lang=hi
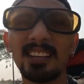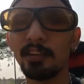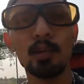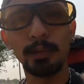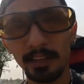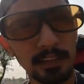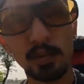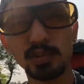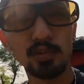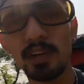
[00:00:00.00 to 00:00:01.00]
10 किलोमीटर तक
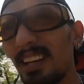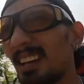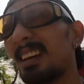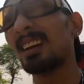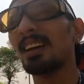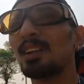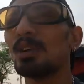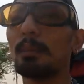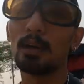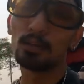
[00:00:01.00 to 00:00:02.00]
कुछ वो नहीं है
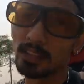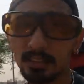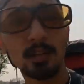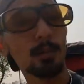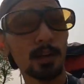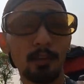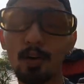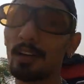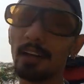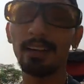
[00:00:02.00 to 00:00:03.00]
तो अपने को 10 किलोमीटर
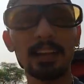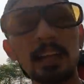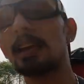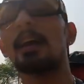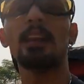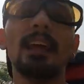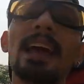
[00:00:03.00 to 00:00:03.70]
वॉक करनी ही करनी